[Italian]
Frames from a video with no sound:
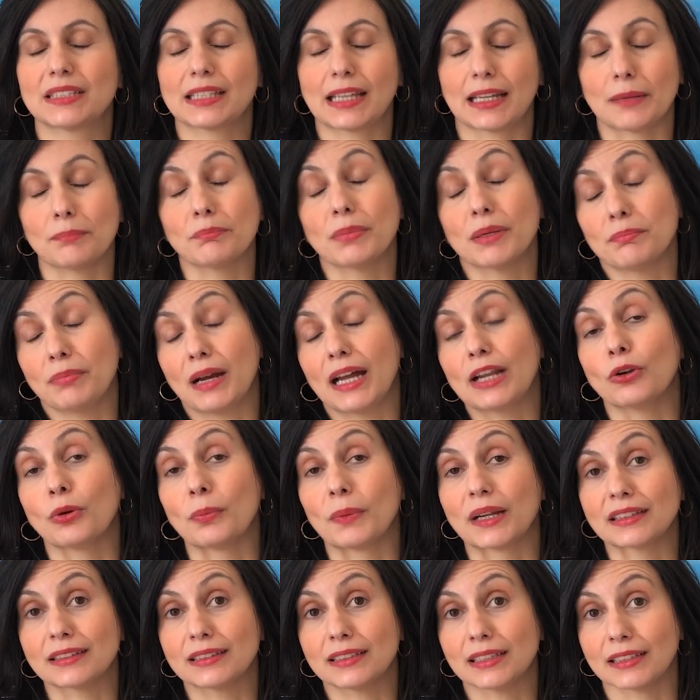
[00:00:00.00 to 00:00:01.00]
sarebbe bello
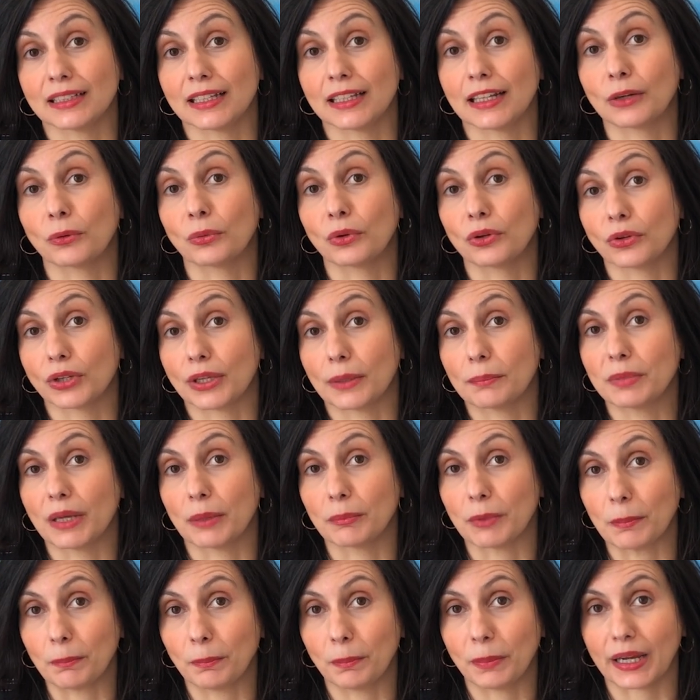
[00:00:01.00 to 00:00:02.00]
mantenere quello che
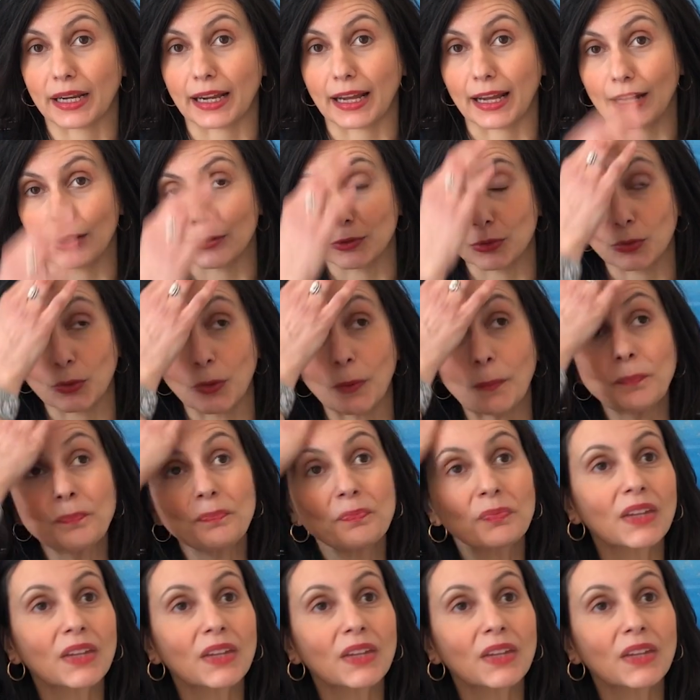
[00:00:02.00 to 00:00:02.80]
abbiamo imparato